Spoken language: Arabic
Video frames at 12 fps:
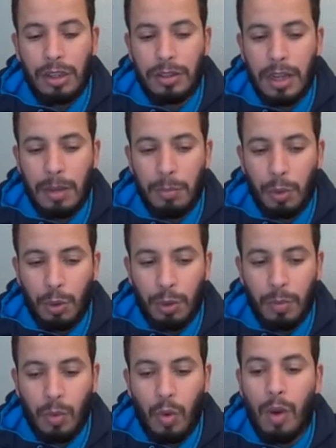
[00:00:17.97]

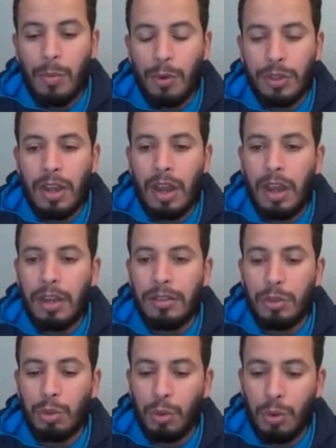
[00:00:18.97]
دعمكم
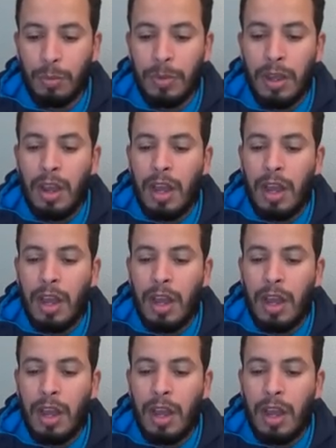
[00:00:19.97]
ومساعدتكم